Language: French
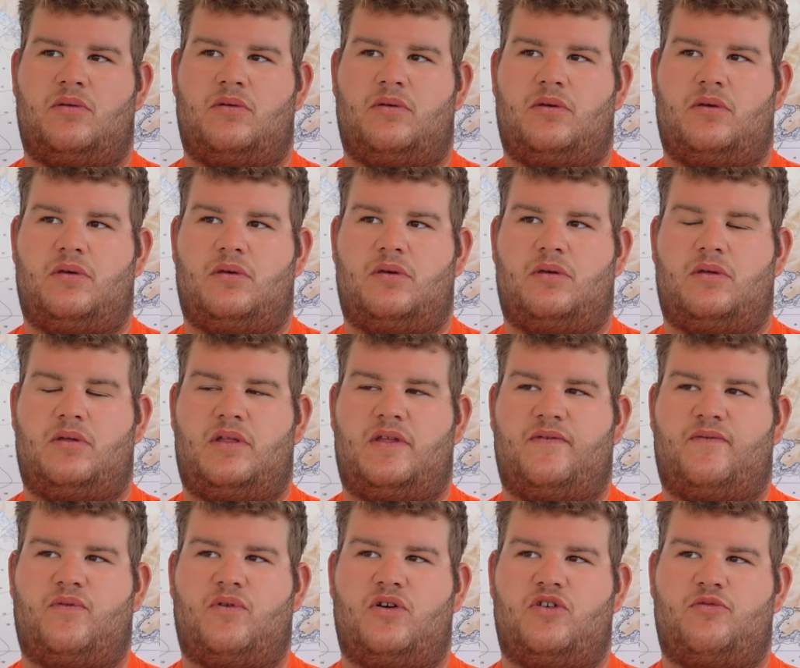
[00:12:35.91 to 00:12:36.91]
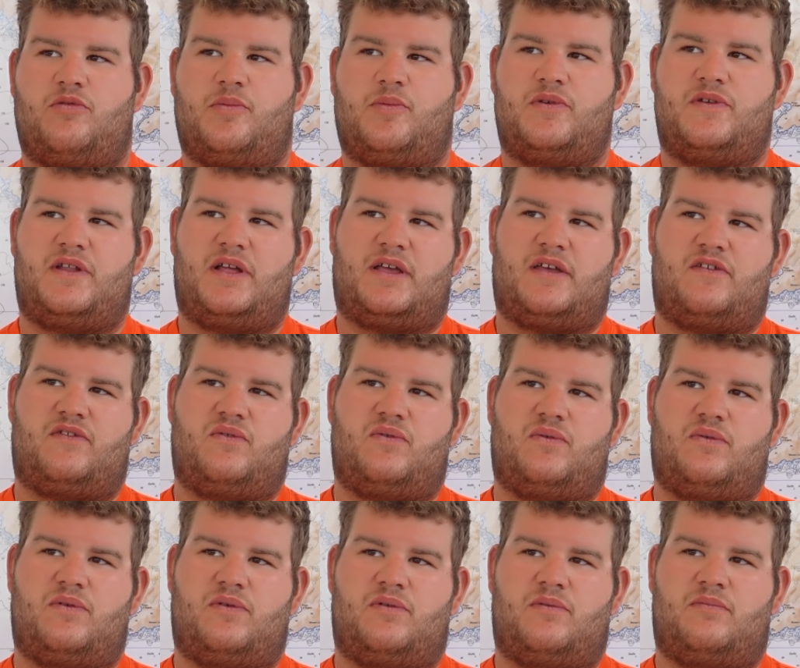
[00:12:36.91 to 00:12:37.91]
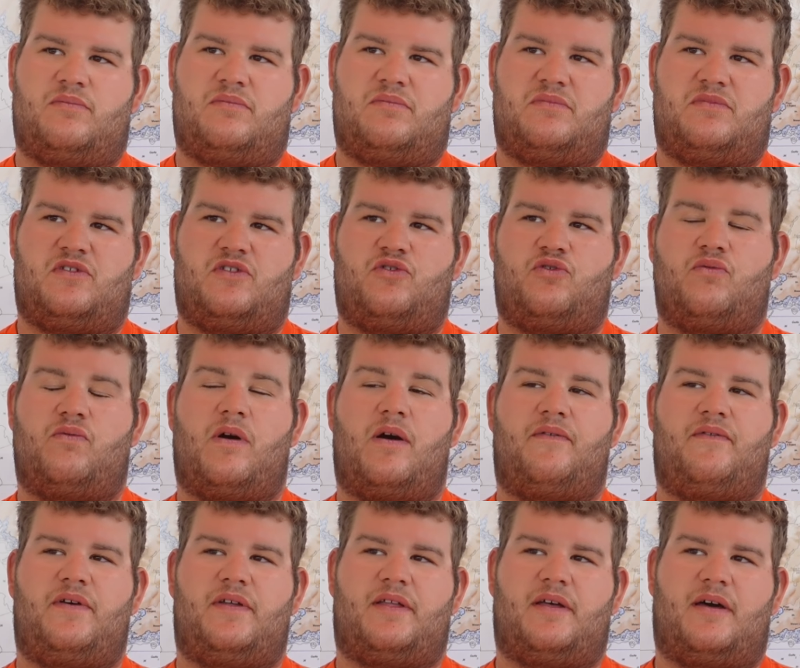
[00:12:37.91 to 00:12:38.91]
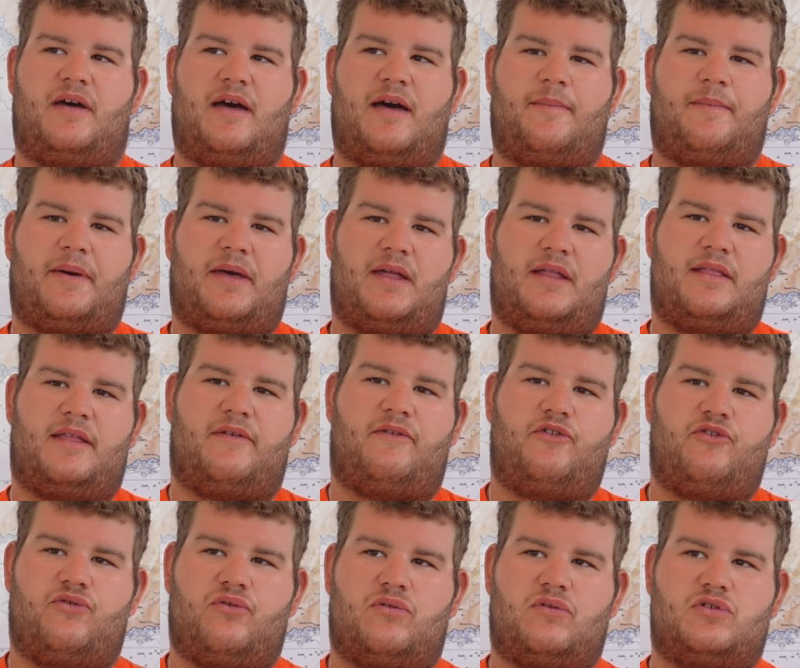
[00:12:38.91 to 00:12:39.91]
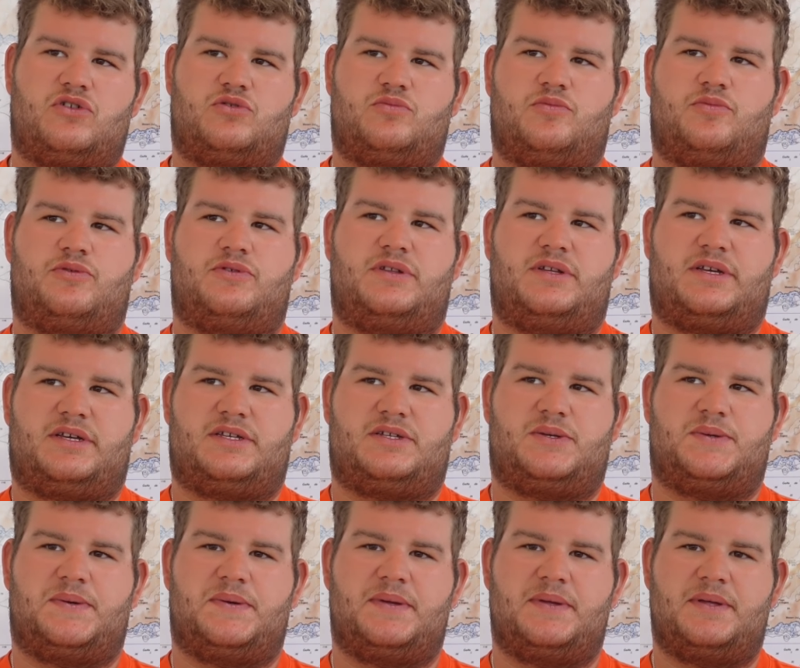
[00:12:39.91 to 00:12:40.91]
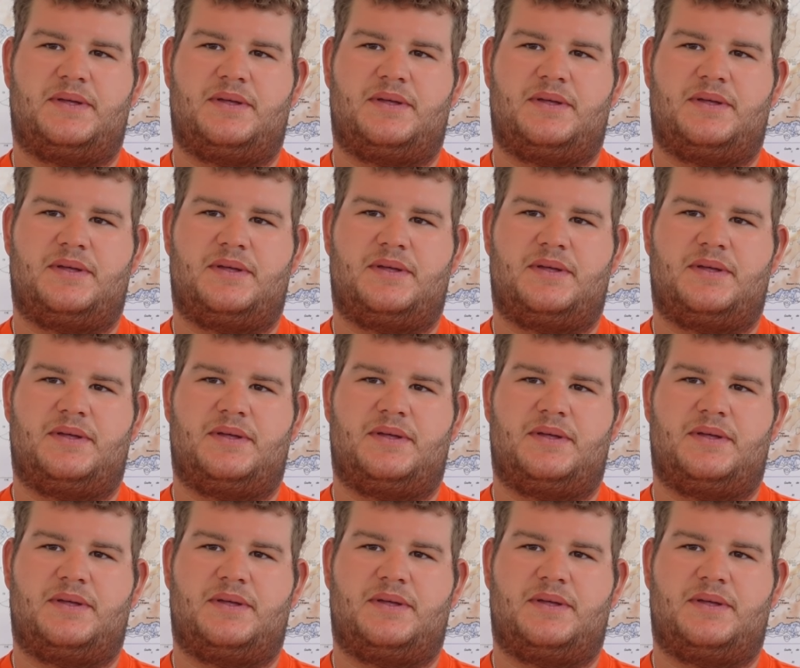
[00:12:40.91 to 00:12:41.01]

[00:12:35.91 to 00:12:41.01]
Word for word: Euh, des fois, je me pose la question. C'est souvent en fait après l'intervention que je me pose des questions.